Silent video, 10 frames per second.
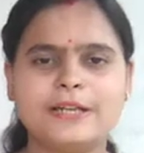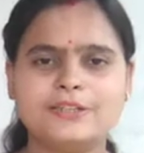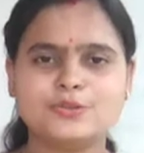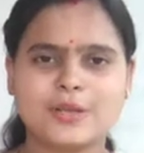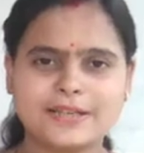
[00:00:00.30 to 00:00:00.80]

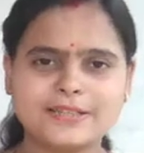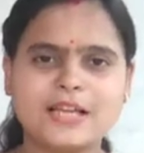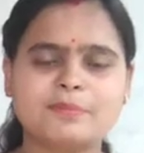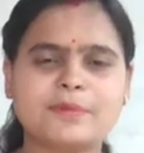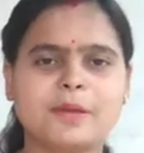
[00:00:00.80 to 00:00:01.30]
फ्रेंड्स स्वागत है
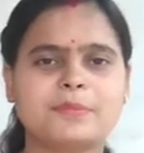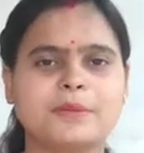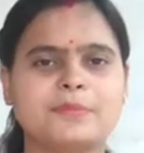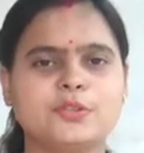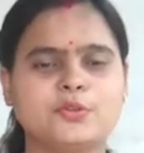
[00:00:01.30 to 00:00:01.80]
आपका आपके
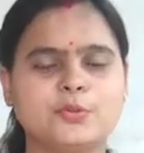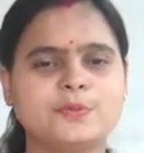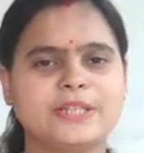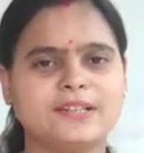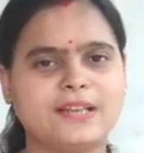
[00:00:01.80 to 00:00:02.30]
अपने यूट्यूब
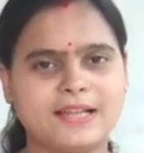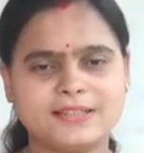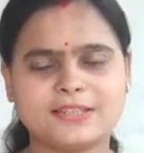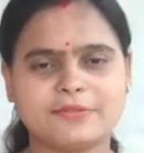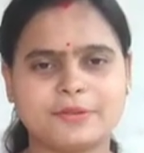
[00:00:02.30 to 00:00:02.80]
चैनल
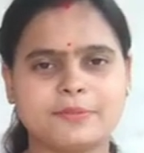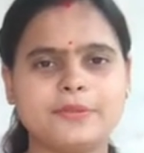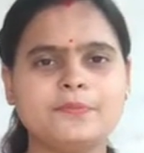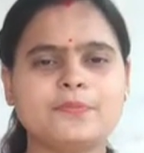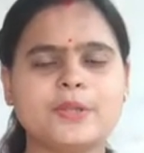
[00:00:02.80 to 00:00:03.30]
हेल्थ सेवन में